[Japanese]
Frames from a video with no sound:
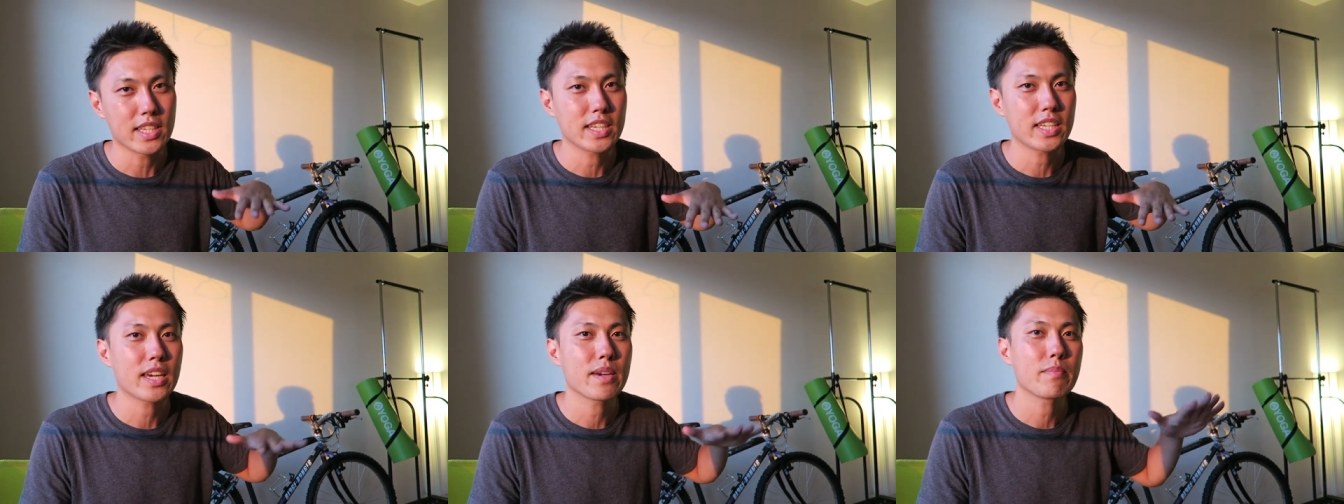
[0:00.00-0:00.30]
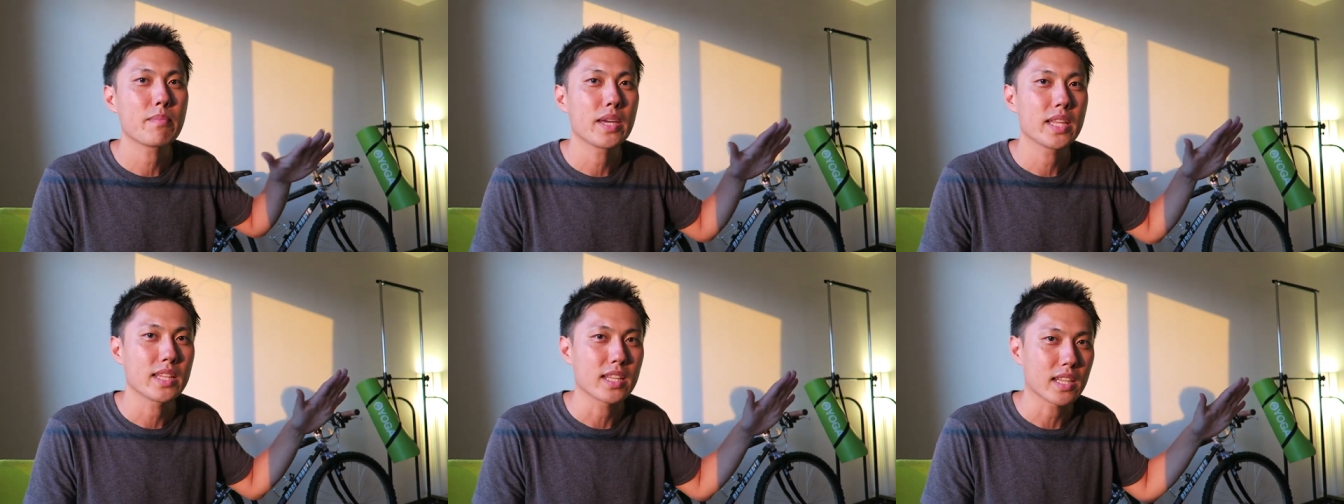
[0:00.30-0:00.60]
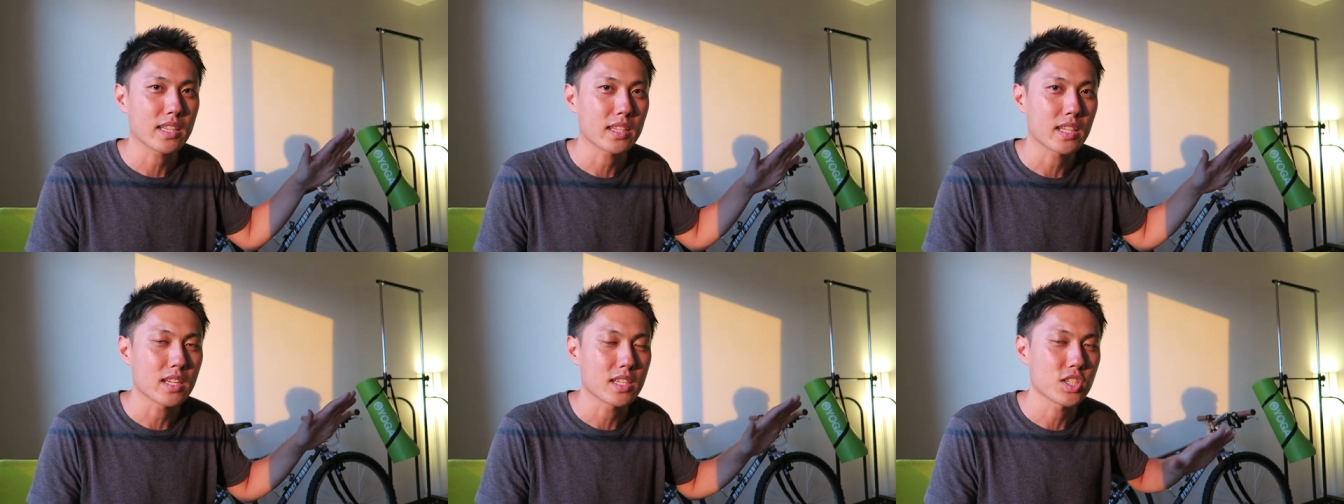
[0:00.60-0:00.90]
人間面
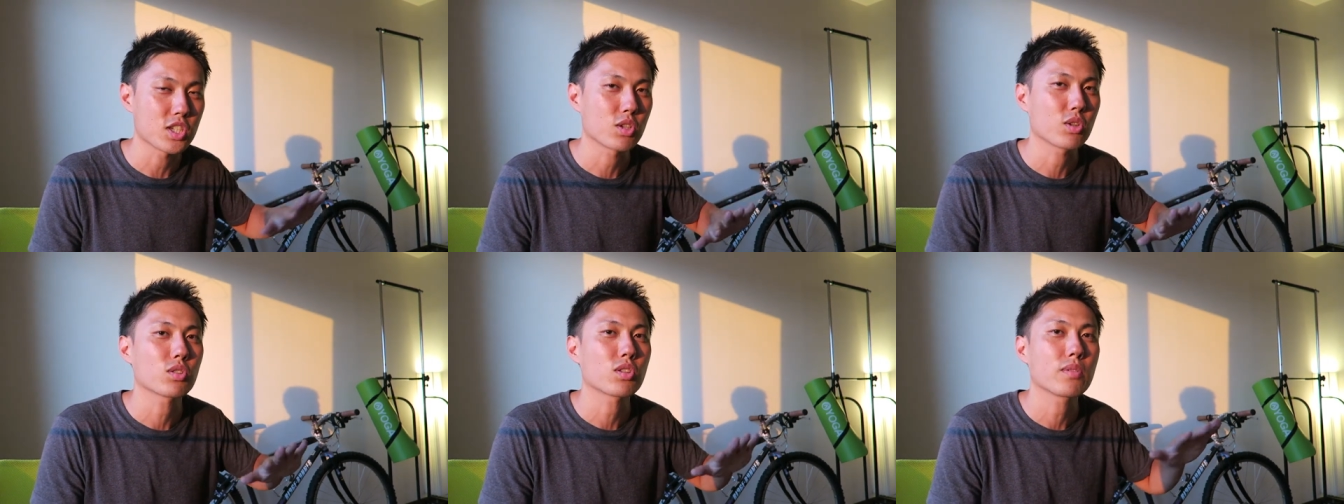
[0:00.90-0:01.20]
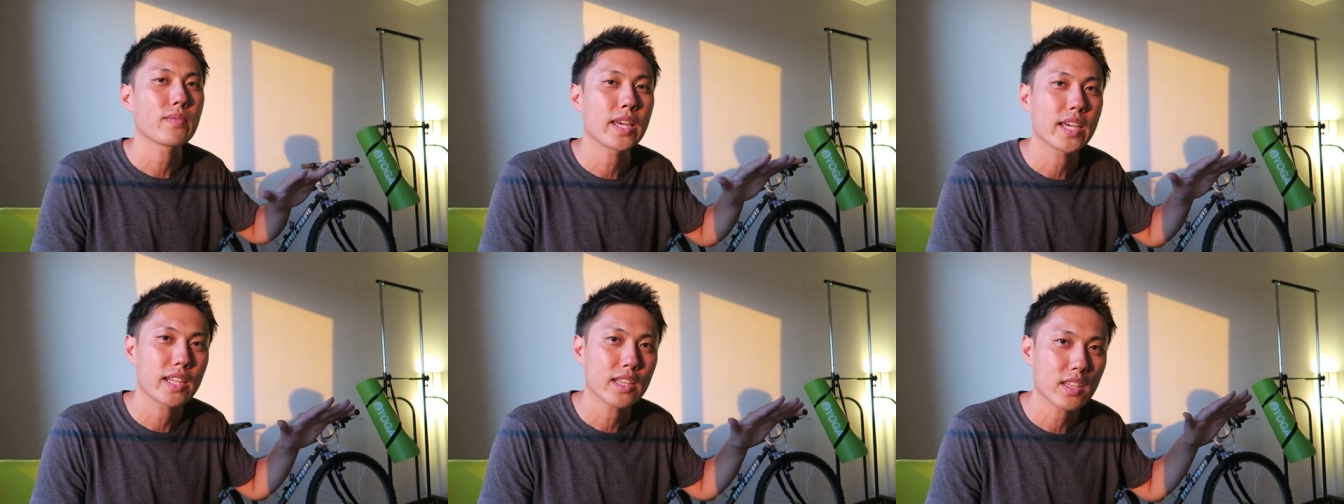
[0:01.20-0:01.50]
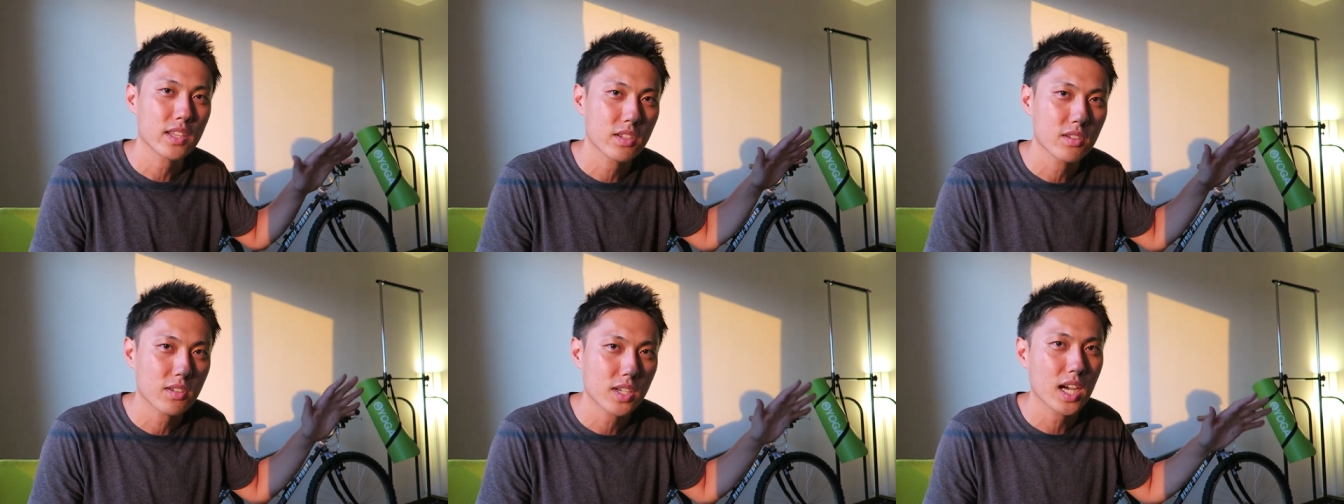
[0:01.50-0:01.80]
だったり仕事
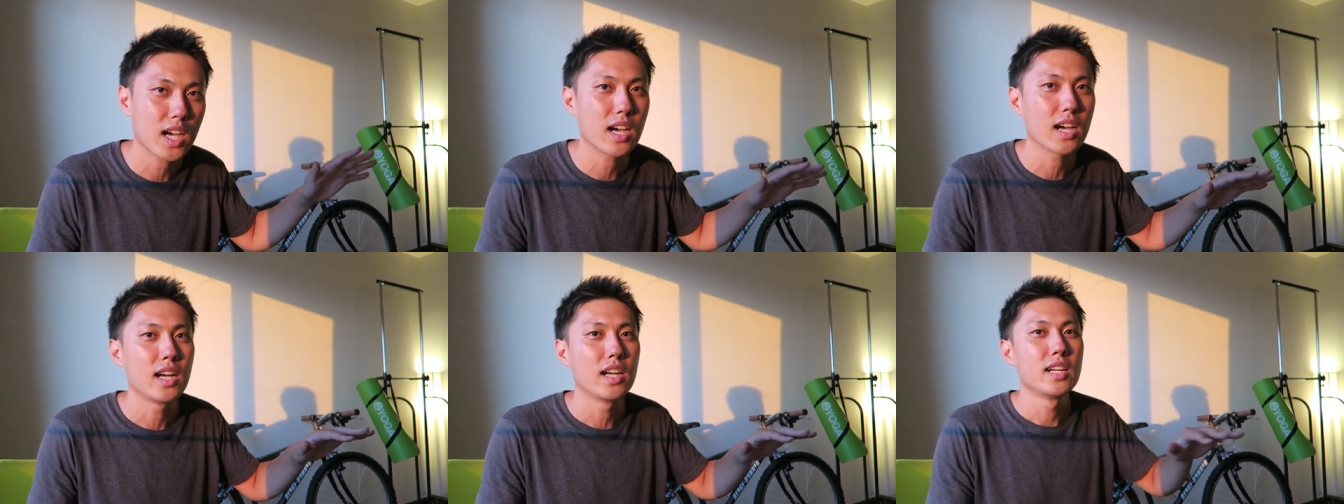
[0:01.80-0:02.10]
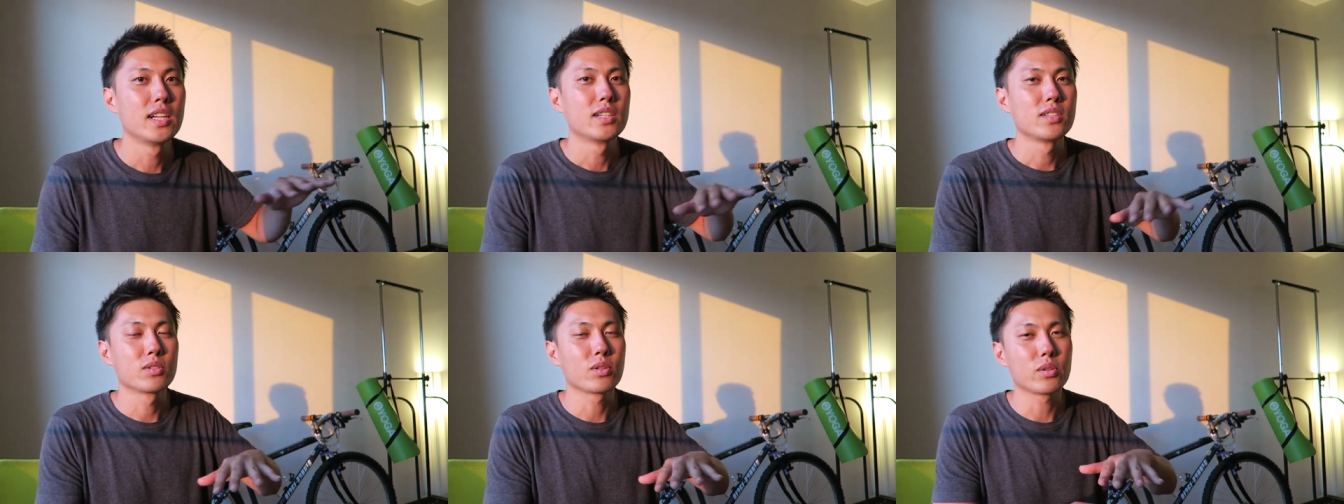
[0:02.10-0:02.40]
面っていうのが